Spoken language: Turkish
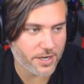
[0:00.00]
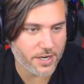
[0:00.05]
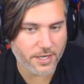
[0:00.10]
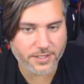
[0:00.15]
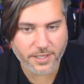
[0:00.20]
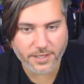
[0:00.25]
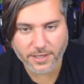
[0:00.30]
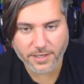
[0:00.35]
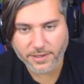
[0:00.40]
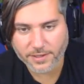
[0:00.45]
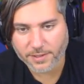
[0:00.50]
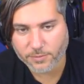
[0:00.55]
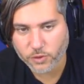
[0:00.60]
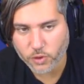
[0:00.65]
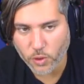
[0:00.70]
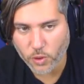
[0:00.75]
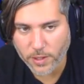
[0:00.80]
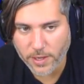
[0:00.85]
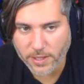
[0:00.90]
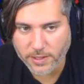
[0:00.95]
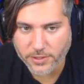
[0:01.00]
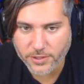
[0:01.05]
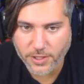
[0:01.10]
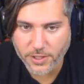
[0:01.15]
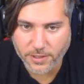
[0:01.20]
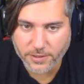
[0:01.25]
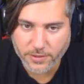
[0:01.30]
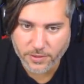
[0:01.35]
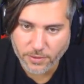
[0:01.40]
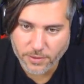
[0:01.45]
çakar zannettim. Su ayağına
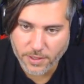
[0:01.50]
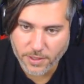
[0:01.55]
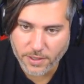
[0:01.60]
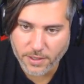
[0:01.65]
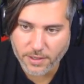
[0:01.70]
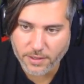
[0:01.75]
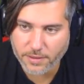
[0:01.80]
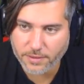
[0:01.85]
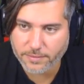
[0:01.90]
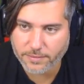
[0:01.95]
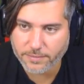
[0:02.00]
çaktı. O da